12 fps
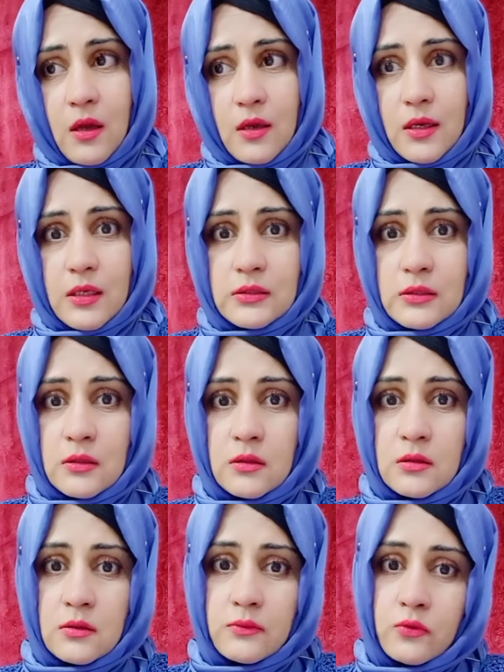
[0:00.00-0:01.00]
कि जी
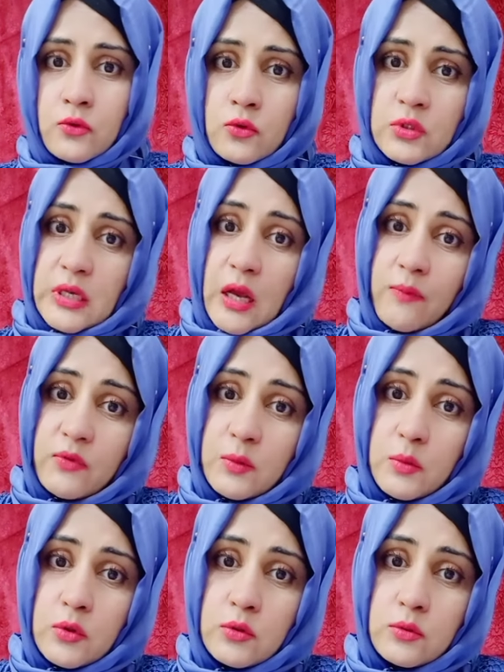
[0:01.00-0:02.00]
वो इस्लाम से
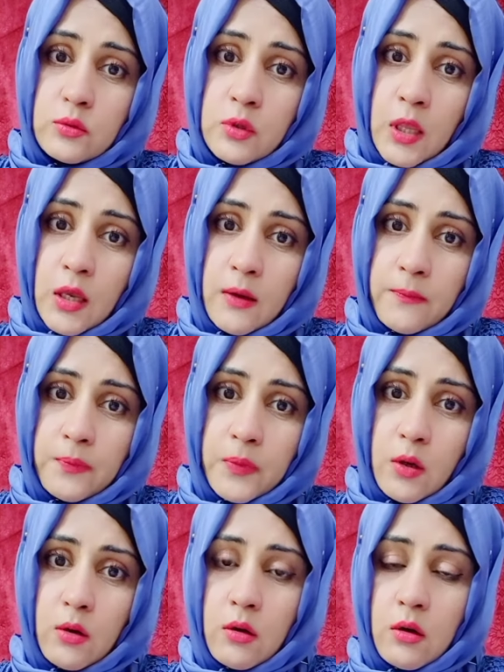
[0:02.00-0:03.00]
बहुत दूर थे
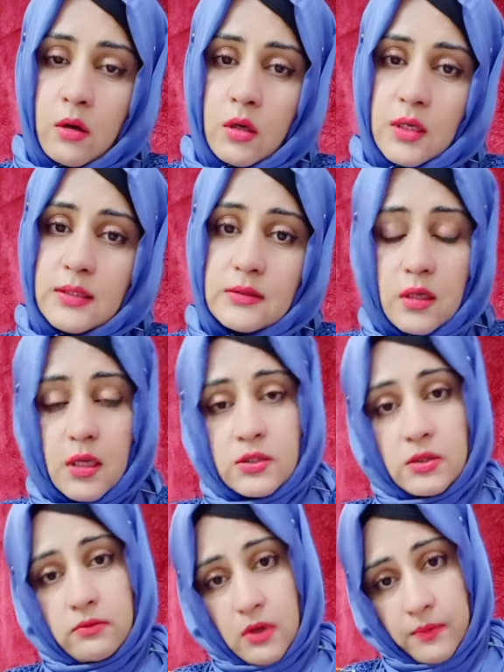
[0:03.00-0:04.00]
और इसलिए
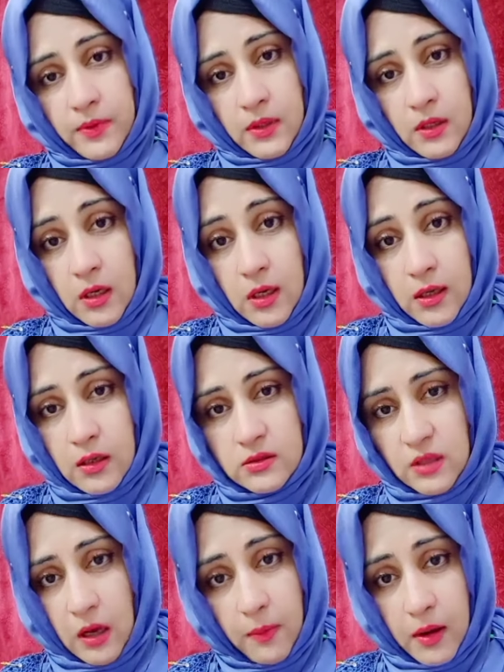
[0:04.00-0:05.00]
जी वहाँ पे अल्लाह का
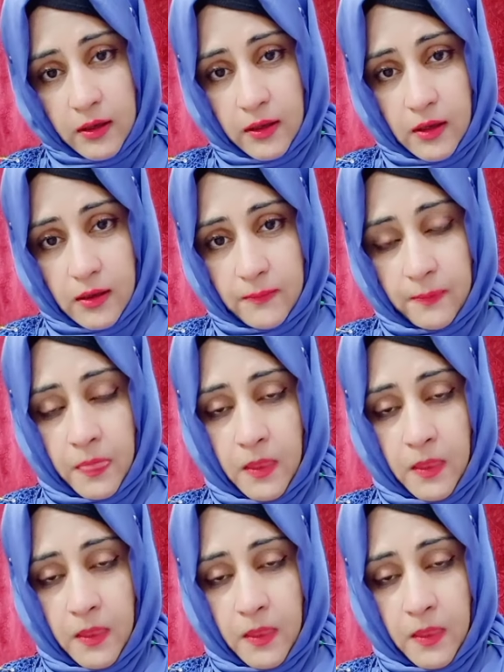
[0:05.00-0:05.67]
अजाब आ गया है